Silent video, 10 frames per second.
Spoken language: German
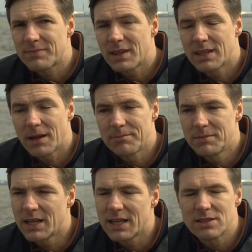Ich habe
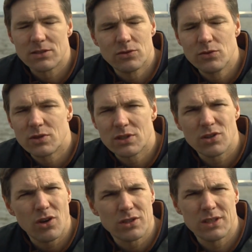eine ganz süße
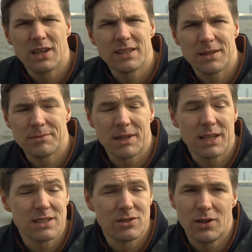Tochter, ich habe eine
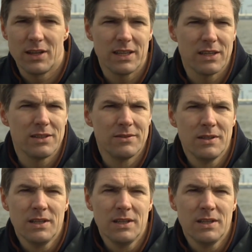ganz tolle Ehe,